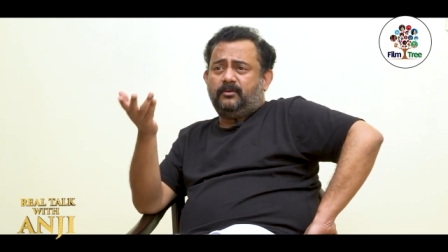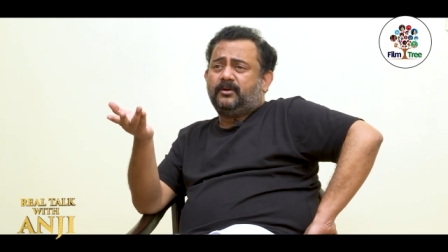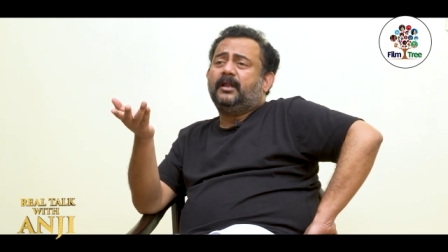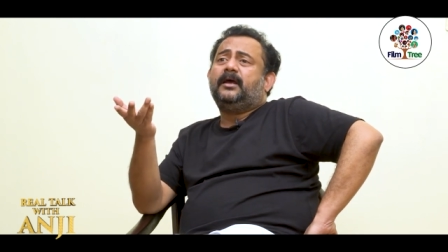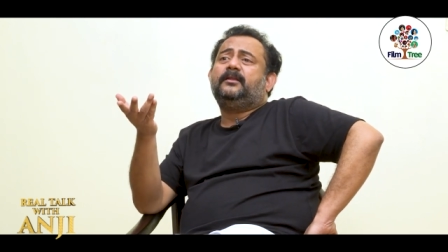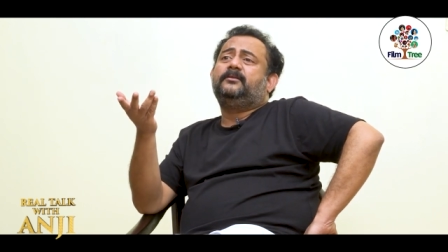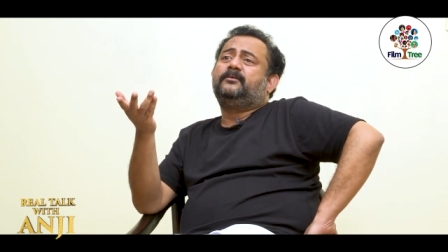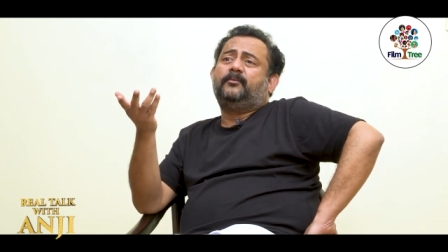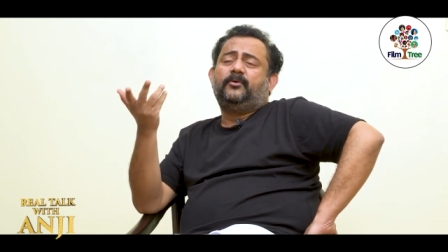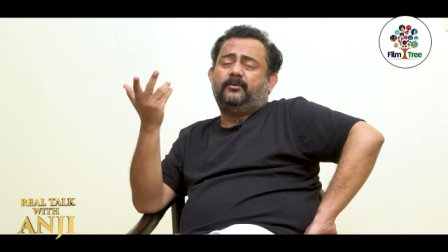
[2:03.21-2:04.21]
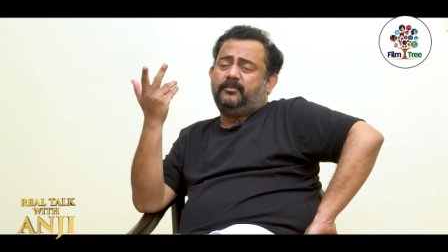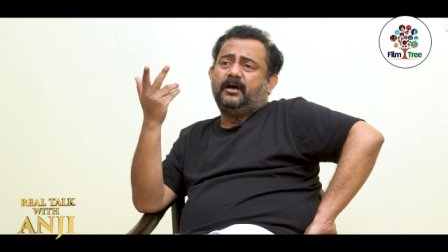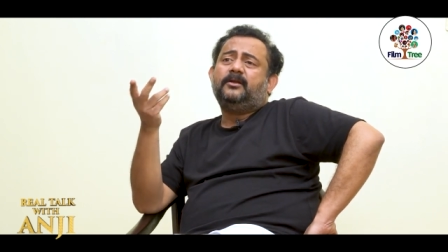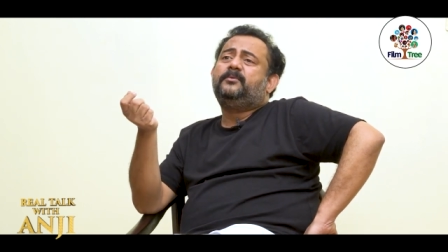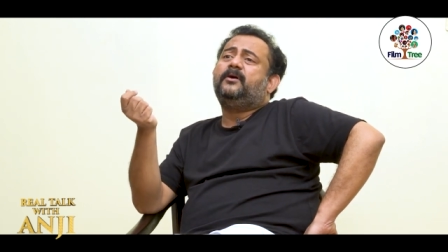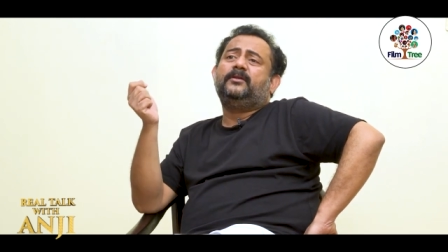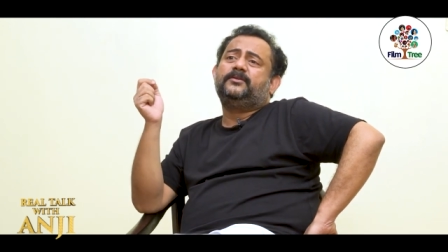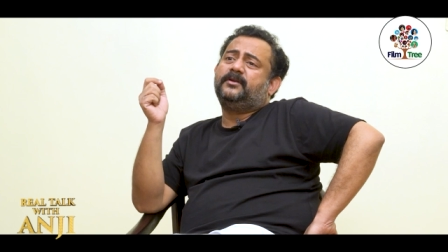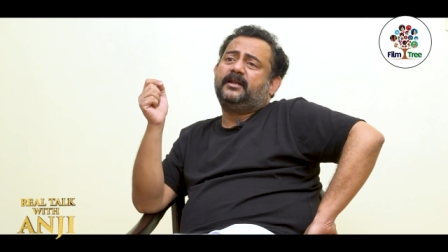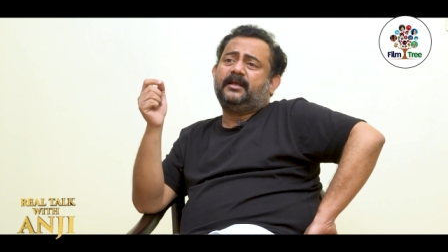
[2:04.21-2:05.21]
ఒకళ్ళు కాదు మహానుభావులు
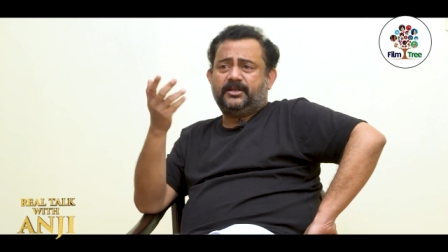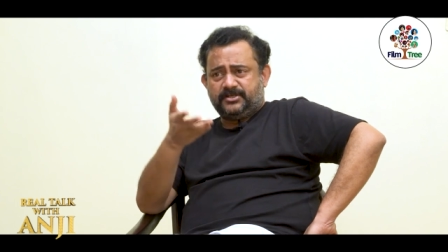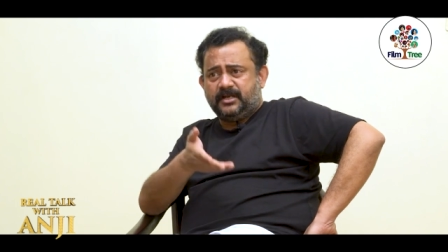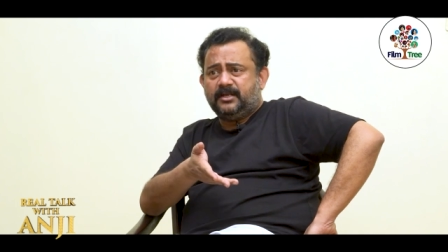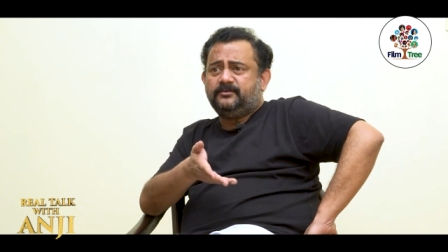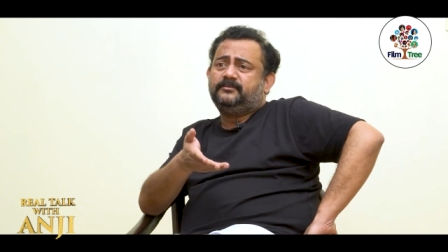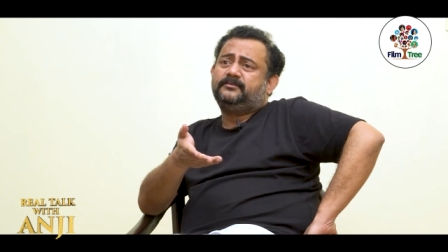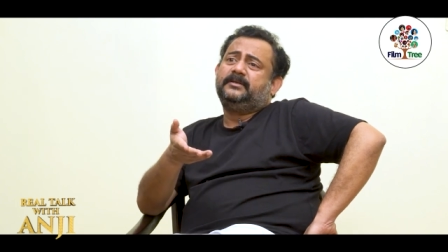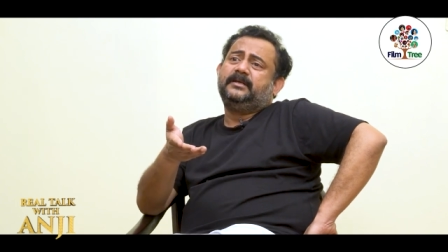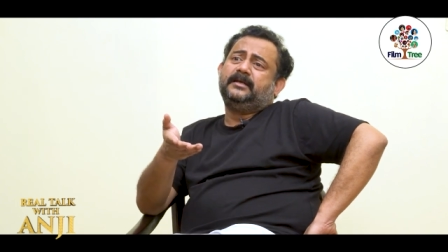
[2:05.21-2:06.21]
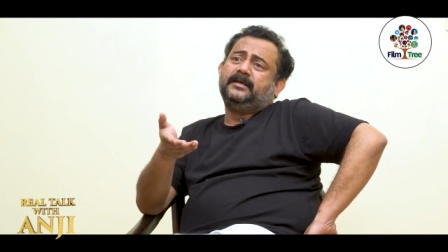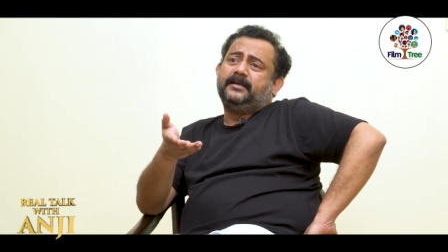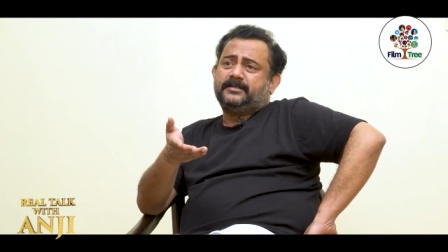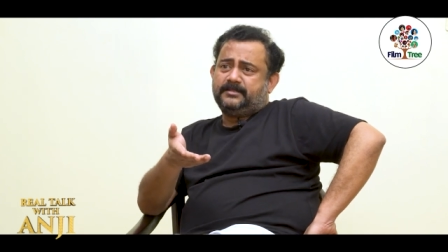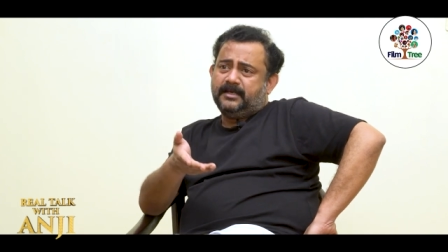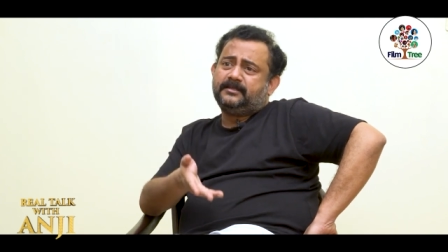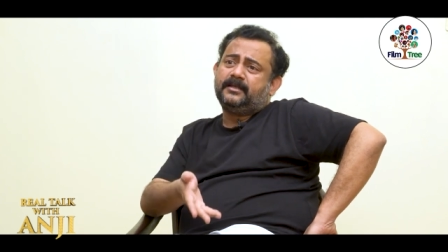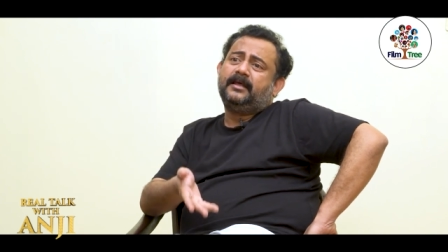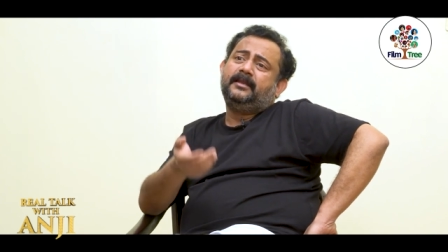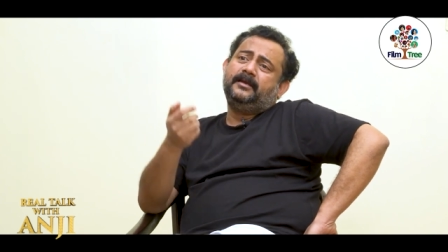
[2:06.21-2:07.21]
ఉన్నారు కృష్ణ గారు కృష్ణ గారు
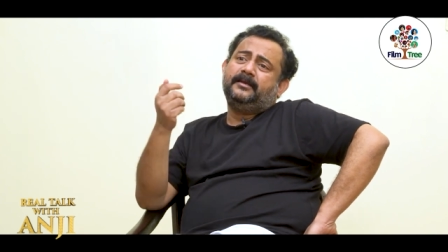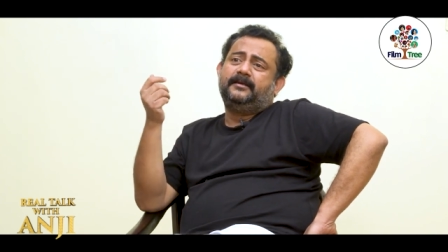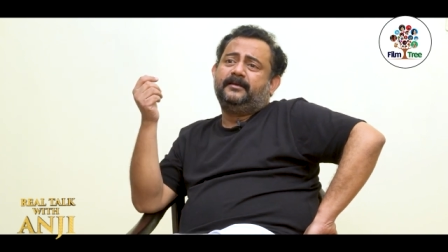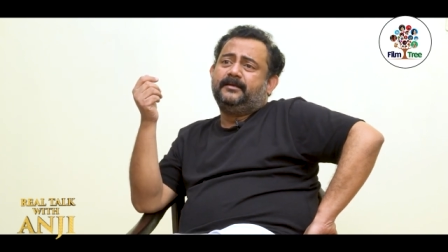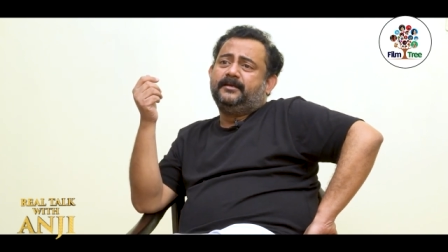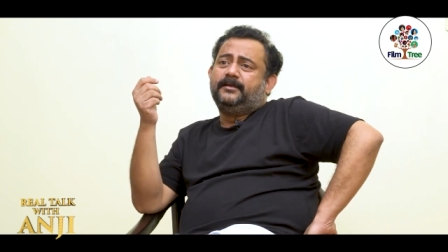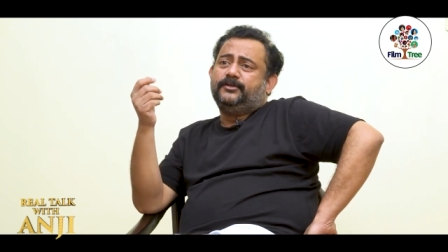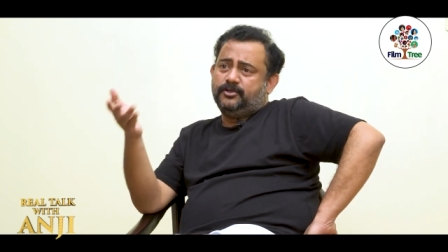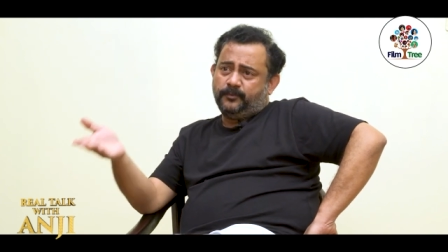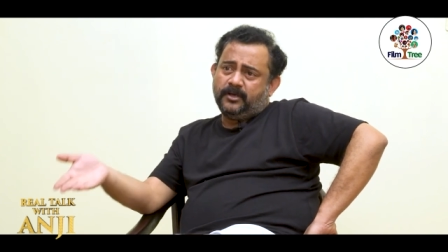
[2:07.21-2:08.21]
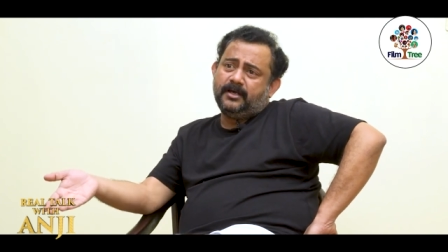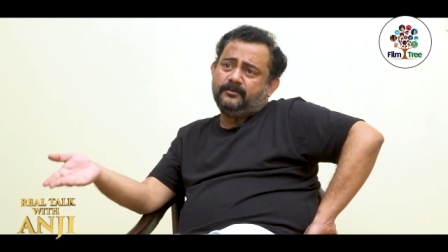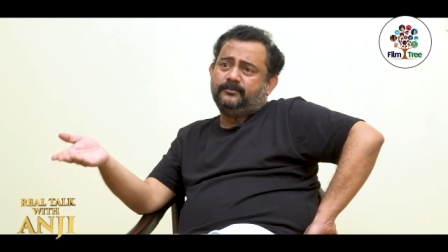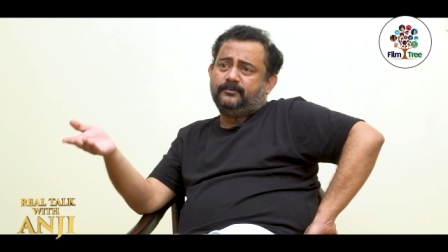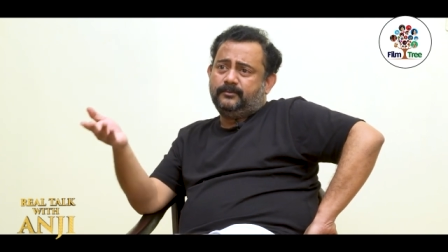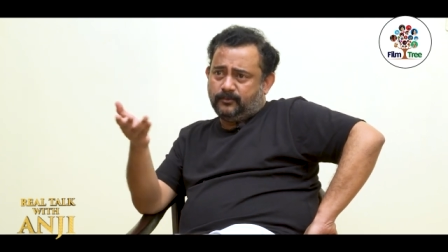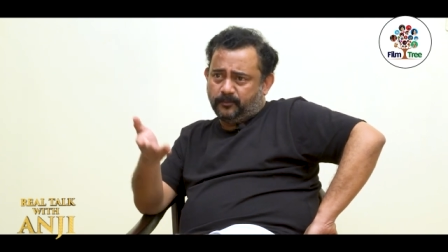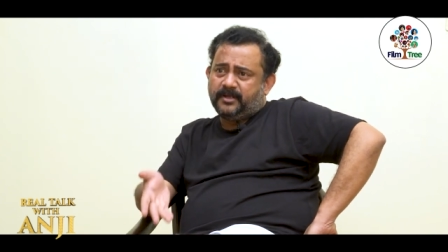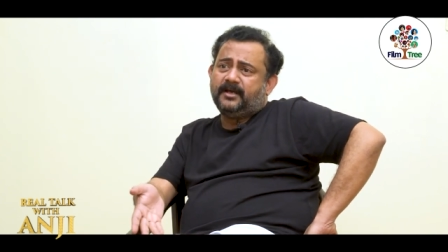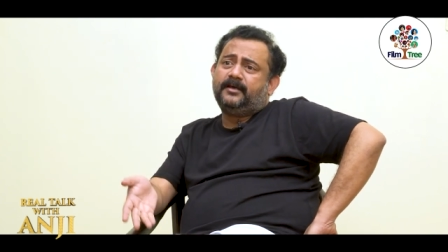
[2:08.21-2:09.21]
తెనాలే జమున గారు గుమ్మడి